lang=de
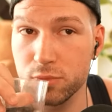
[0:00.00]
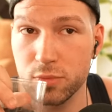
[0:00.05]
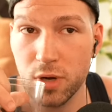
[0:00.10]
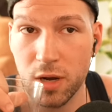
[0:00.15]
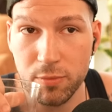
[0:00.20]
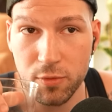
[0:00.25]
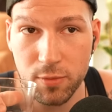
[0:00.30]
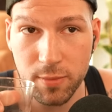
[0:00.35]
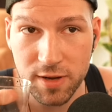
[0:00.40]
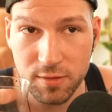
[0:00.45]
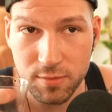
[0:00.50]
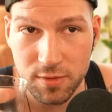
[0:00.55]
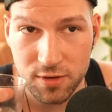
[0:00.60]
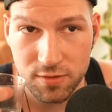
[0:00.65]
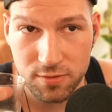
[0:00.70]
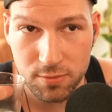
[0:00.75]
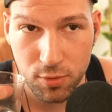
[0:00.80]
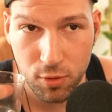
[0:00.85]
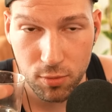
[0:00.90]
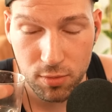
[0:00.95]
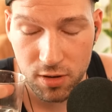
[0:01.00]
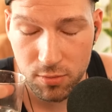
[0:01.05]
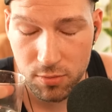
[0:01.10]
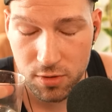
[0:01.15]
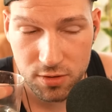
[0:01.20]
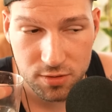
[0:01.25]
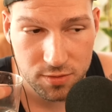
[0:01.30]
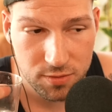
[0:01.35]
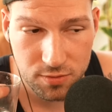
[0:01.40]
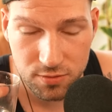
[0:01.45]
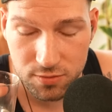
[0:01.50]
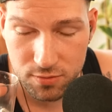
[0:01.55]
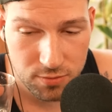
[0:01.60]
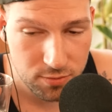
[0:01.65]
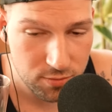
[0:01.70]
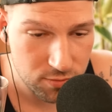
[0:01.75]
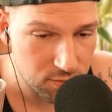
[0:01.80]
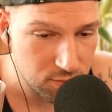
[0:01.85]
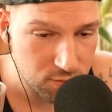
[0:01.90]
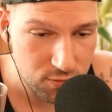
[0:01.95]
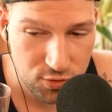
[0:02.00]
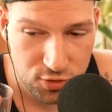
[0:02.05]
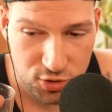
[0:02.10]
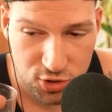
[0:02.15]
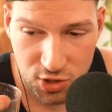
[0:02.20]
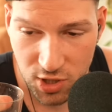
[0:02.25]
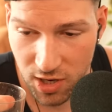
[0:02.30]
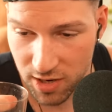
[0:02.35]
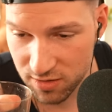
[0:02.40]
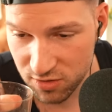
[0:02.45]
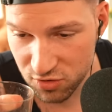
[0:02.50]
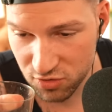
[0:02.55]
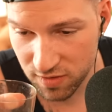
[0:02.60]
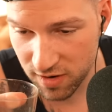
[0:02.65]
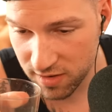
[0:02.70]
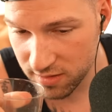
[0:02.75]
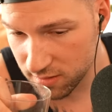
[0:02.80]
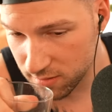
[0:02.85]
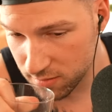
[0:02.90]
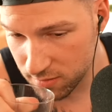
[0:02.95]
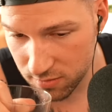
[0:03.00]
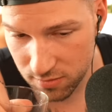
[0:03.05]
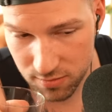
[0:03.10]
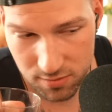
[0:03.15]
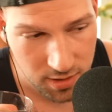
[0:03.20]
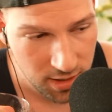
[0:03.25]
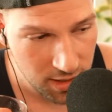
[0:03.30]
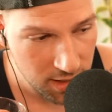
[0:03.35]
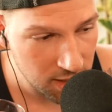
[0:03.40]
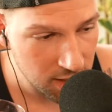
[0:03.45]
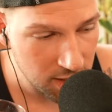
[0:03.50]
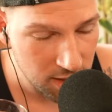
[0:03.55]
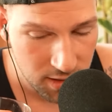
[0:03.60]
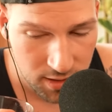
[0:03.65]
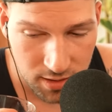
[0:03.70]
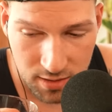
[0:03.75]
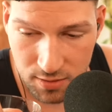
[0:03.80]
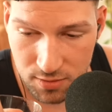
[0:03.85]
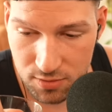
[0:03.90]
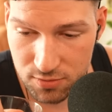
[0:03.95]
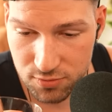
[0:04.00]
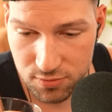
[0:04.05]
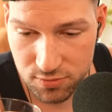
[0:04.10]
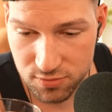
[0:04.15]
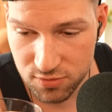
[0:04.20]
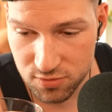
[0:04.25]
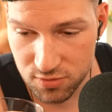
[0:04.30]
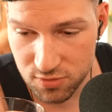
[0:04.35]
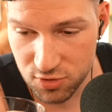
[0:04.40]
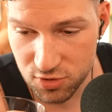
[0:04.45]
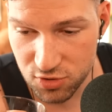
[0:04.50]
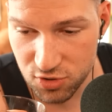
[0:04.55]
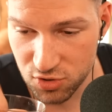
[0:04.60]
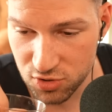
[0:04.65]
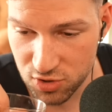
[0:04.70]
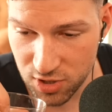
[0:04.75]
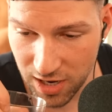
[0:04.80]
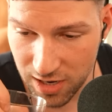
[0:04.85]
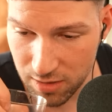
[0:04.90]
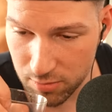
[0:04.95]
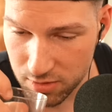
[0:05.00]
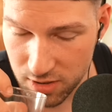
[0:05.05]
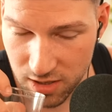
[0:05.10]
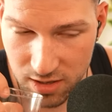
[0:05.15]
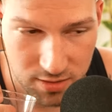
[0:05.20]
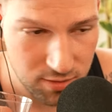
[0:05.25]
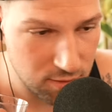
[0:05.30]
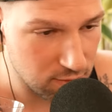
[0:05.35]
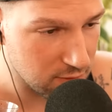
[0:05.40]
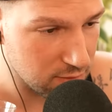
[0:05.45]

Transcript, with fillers: Hab nur manchmal Probleme, diesen scheiß schwarzen Scheibe da zu